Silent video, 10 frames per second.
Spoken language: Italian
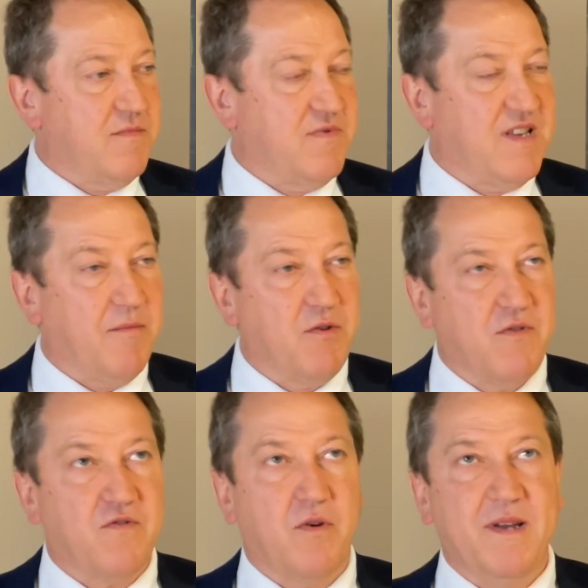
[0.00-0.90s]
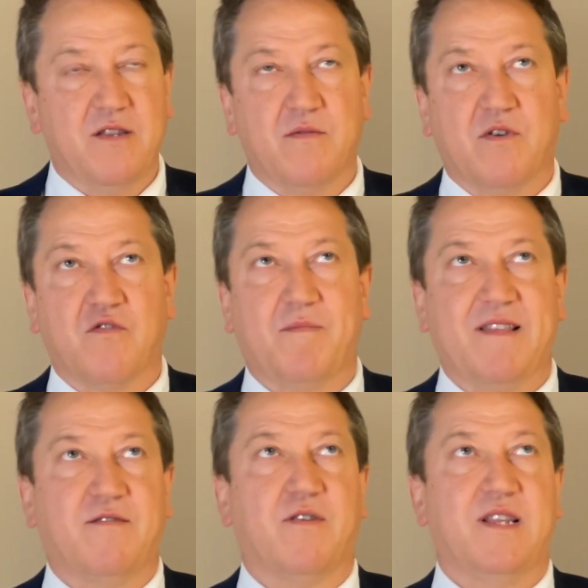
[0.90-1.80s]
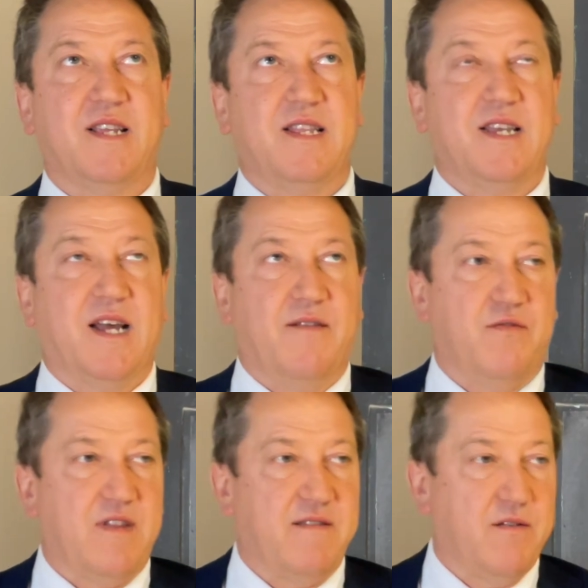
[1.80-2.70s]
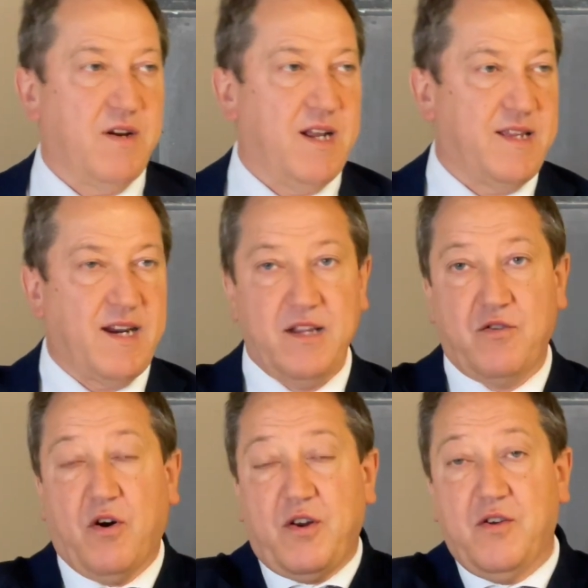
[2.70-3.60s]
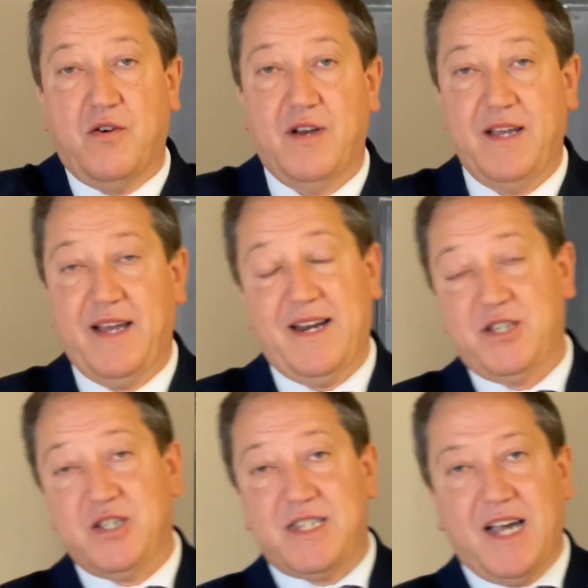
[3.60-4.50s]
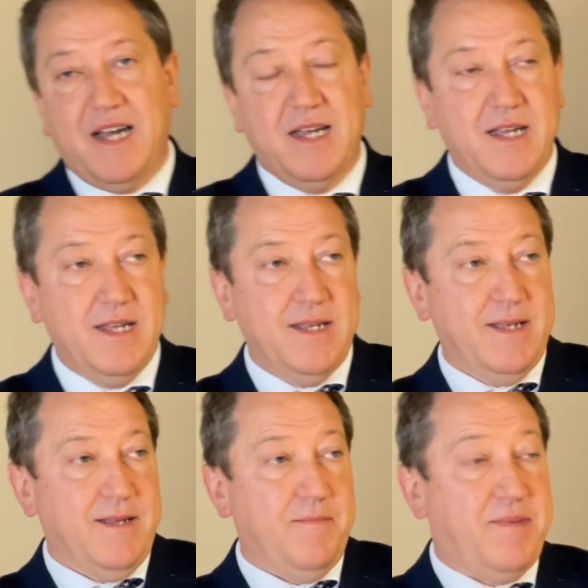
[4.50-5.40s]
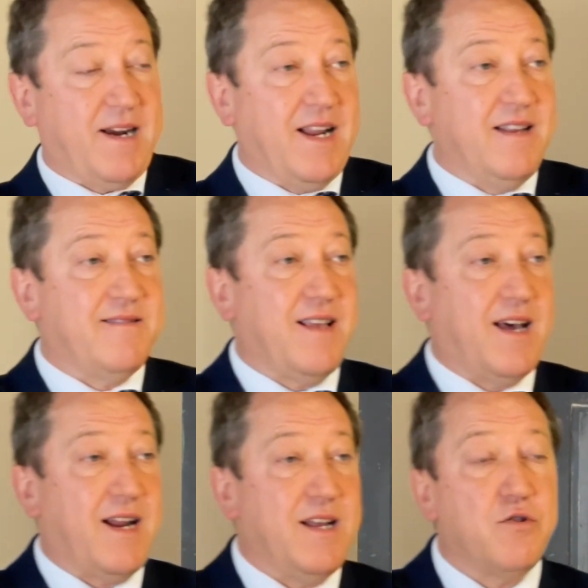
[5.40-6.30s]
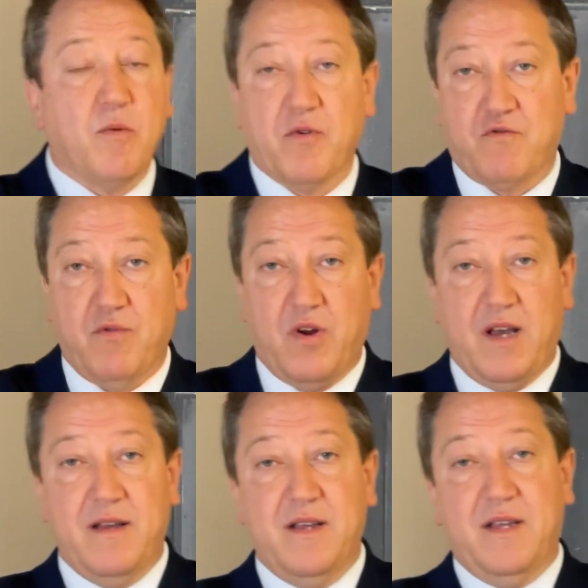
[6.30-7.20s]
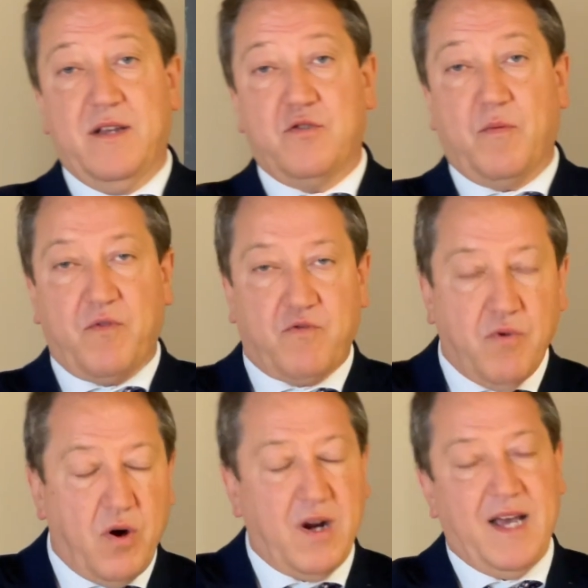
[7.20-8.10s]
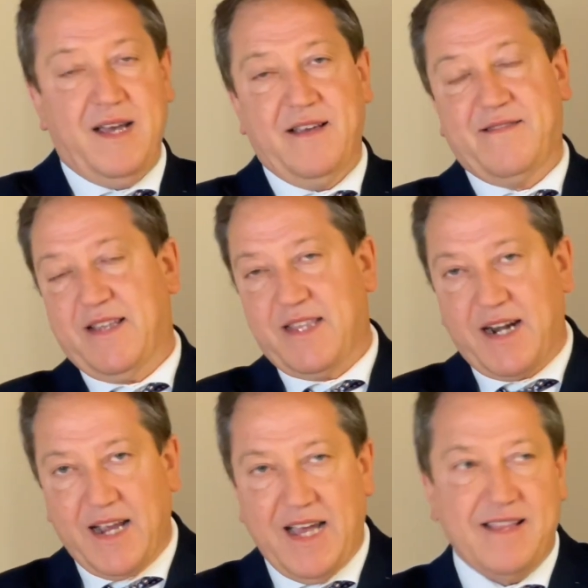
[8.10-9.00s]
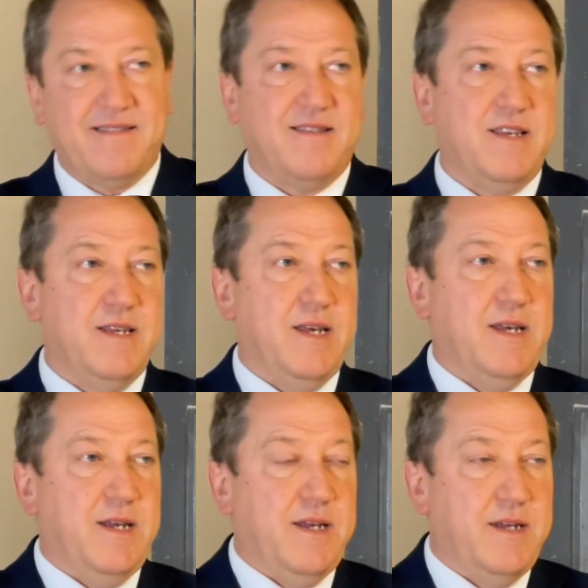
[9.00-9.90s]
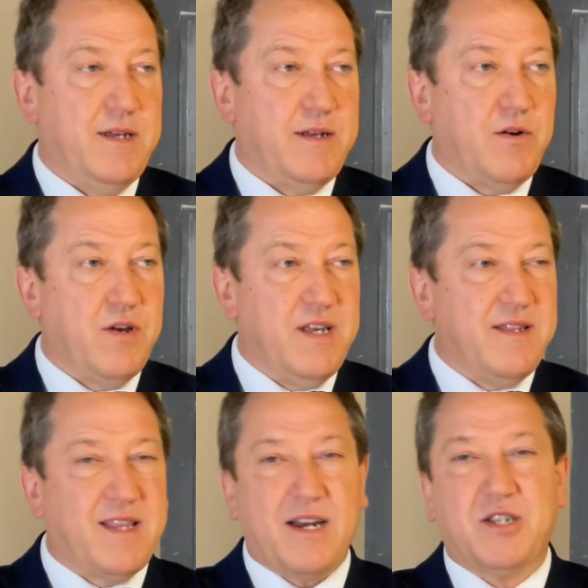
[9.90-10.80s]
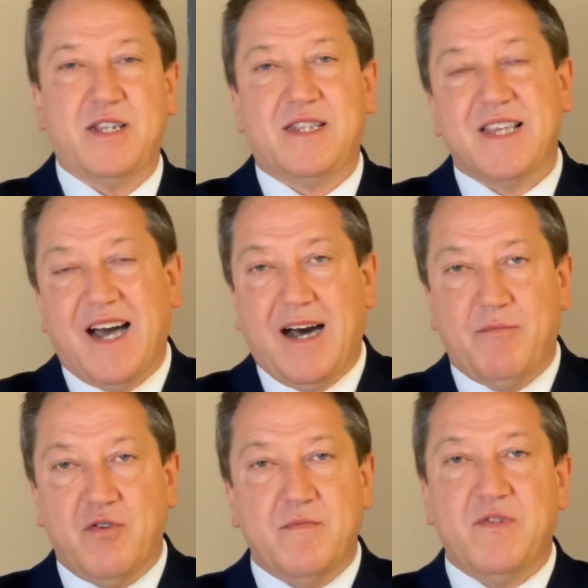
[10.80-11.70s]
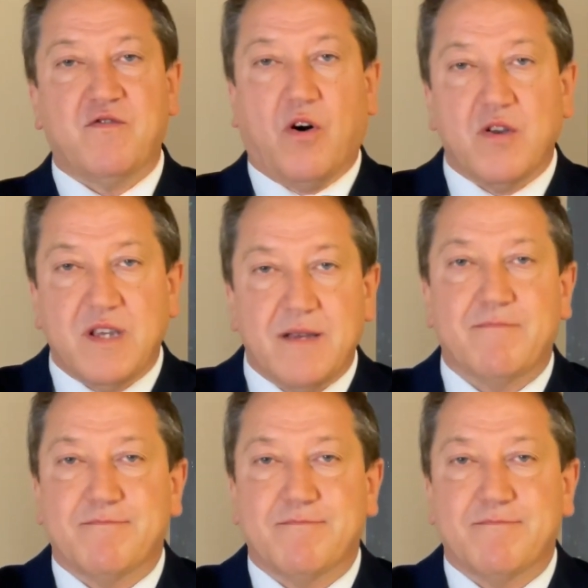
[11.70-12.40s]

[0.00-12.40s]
Siamo in questo momento nello spazio che dedica la Fondazione al territorio e alla città per realizzare il dopo scuola dopo scuola, estate ragazzi, eh, noi intercettiamo i bisogni